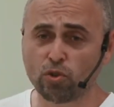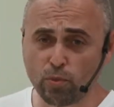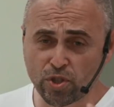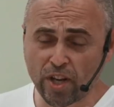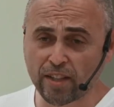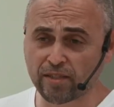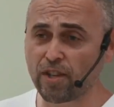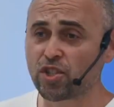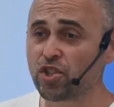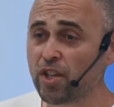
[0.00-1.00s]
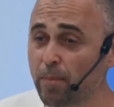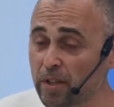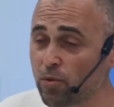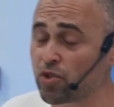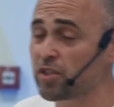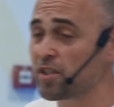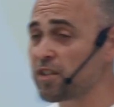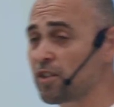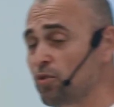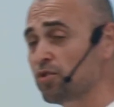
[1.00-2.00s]
Ты убежал от своей жены, потому что ты
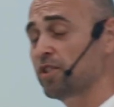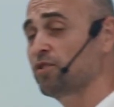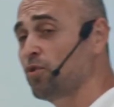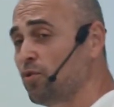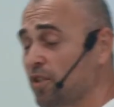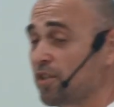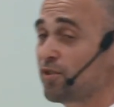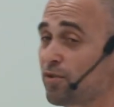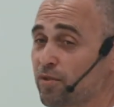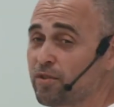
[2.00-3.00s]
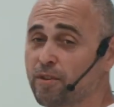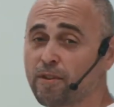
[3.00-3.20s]
столкнулся с трудностью.